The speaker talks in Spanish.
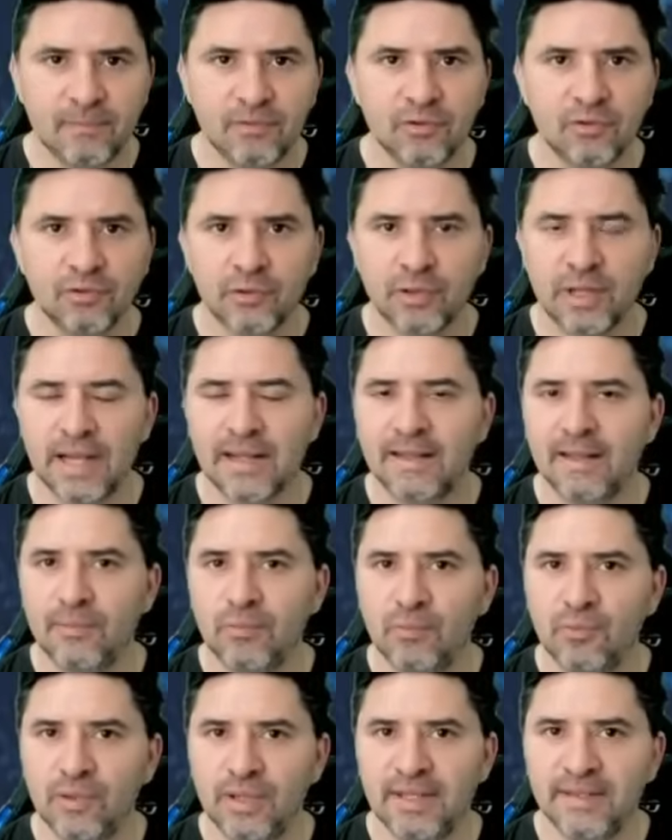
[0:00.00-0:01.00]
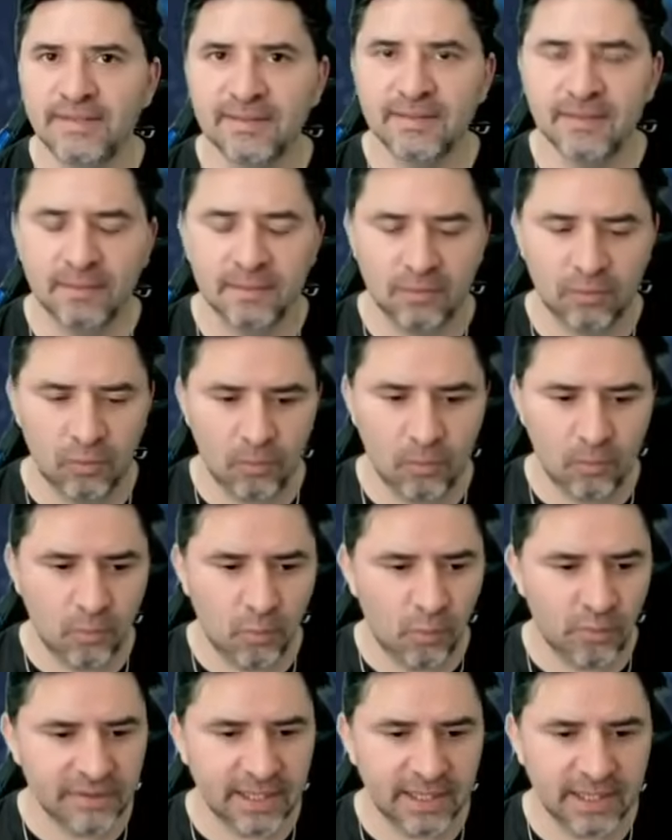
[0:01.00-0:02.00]
zona de Múnich con
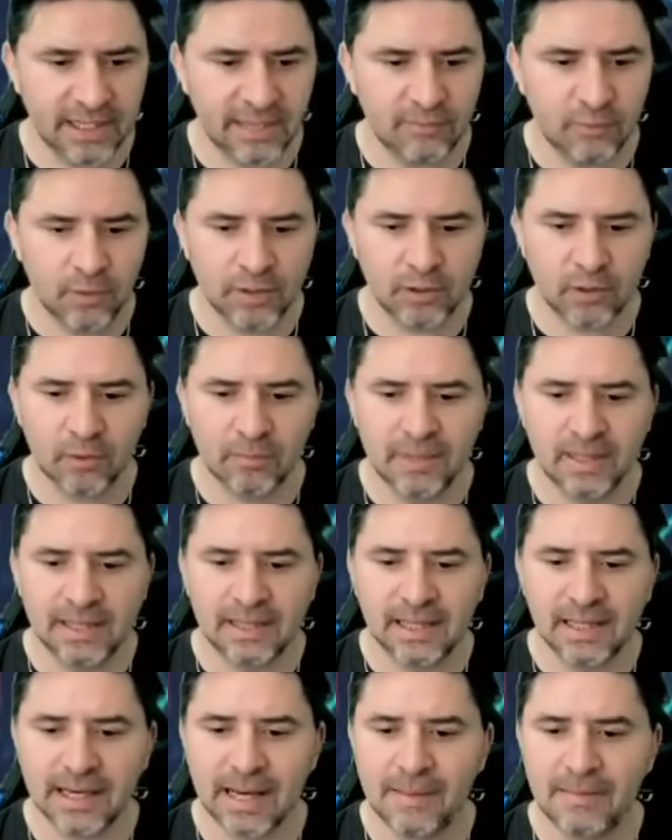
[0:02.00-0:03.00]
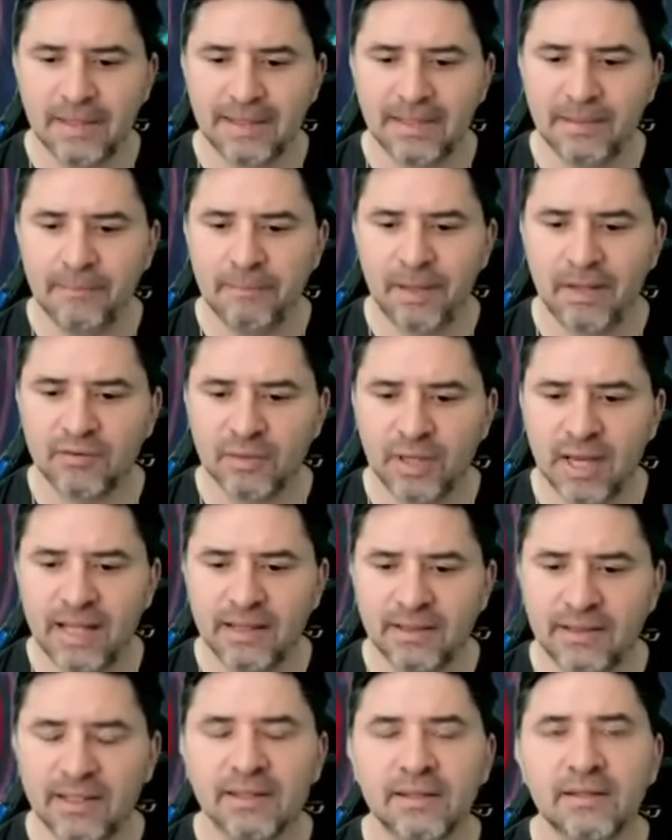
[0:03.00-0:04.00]
mucha nieve, una tormenta realmente
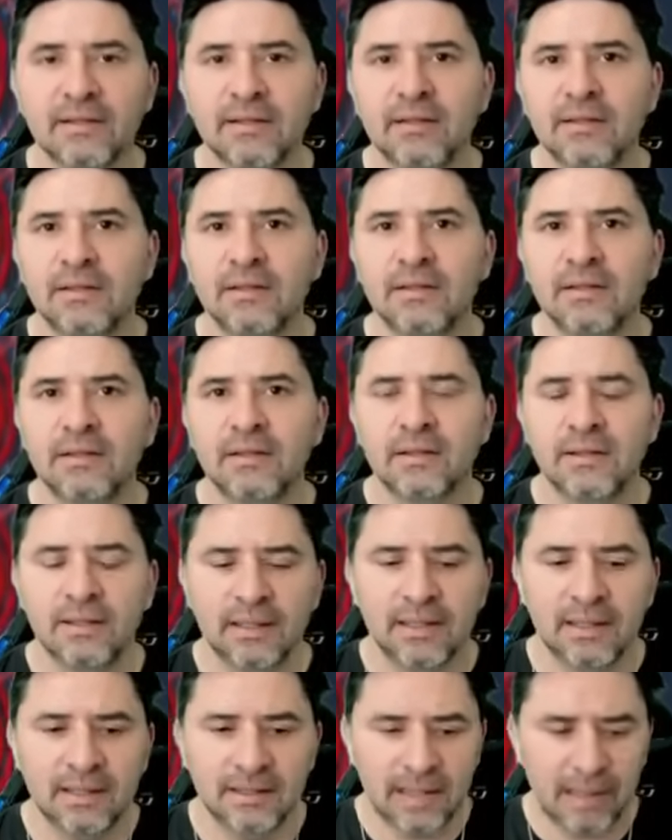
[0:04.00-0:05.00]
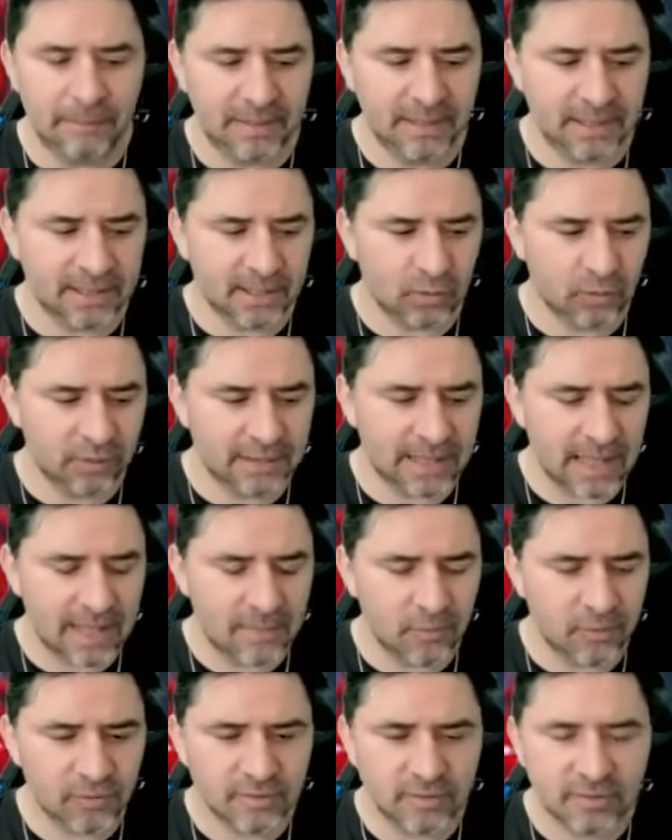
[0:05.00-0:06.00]
impresionante también te
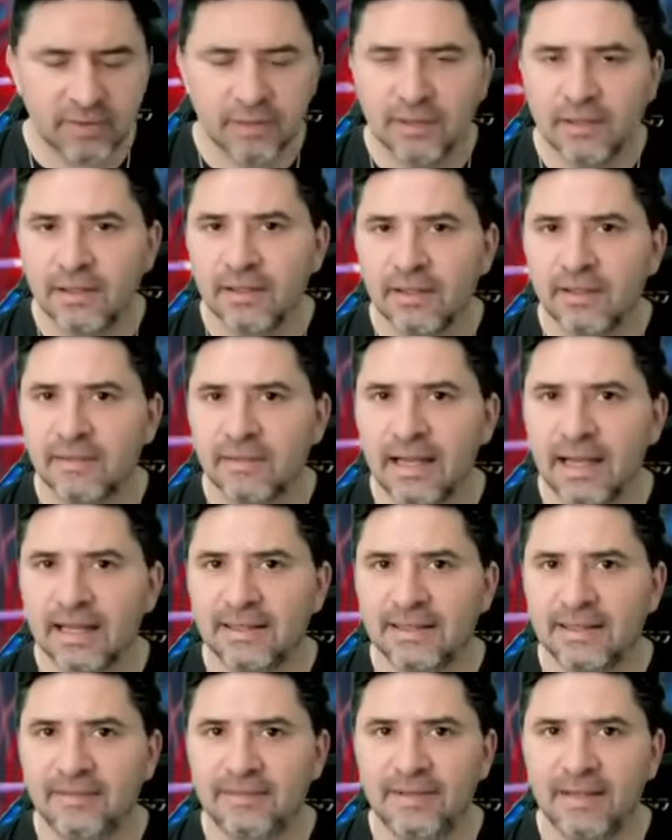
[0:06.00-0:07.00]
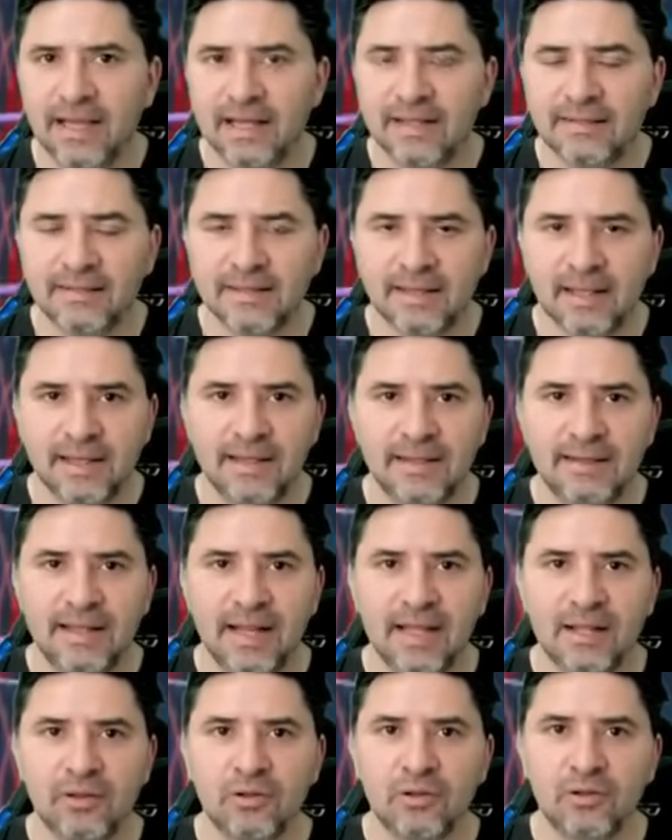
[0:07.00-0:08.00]
contamos de la actividad que se está
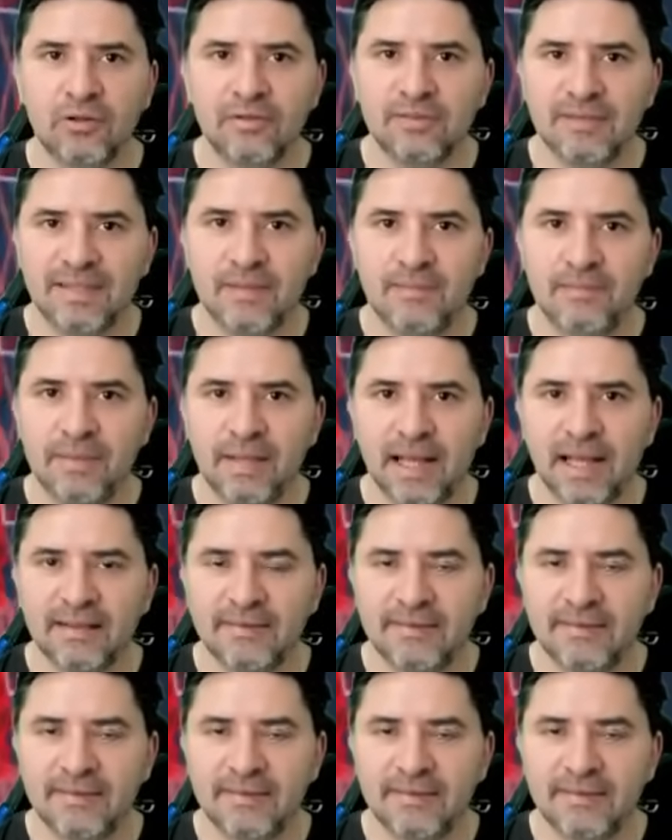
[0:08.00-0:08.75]
generando sísmica.